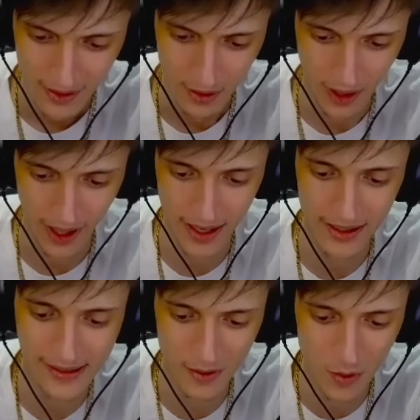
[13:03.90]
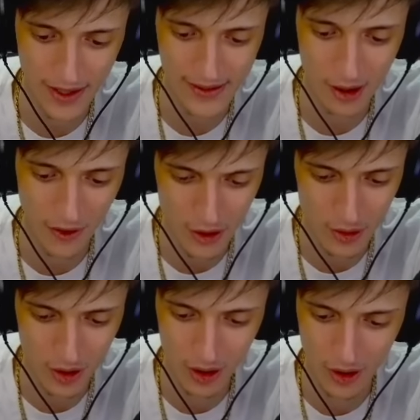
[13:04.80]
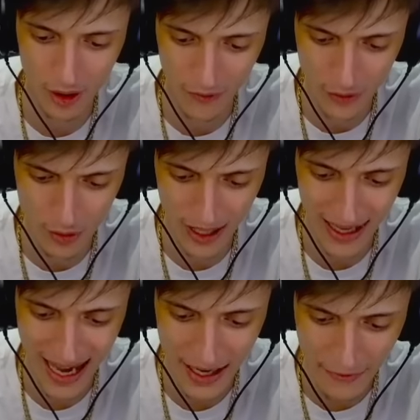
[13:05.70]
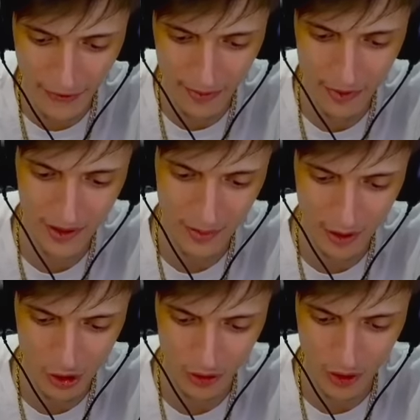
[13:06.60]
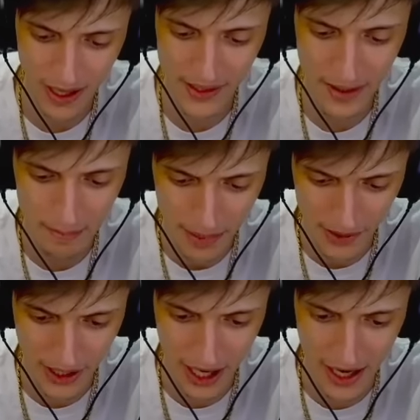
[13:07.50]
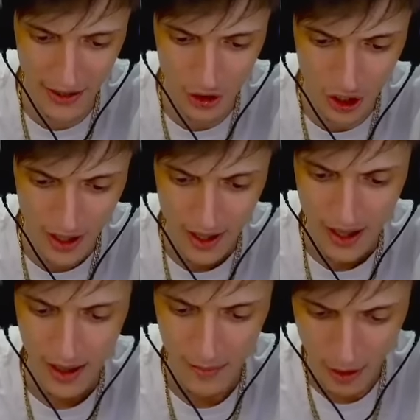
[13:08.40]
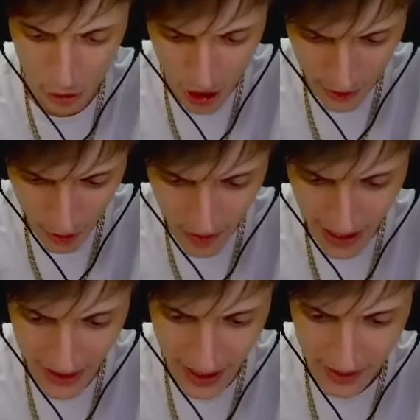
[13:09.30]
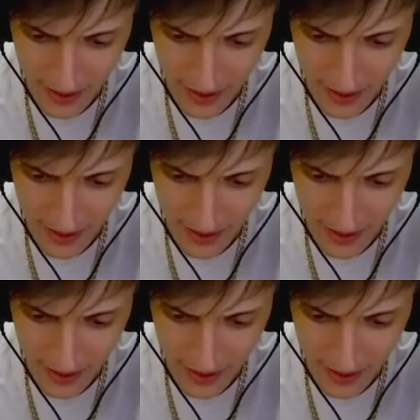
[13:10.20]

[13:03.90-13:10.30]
Ok, It's a Waste of, a, of Human Life. Questa l'abbiamo già trovata. Birdcage l'abbiamo già trovata.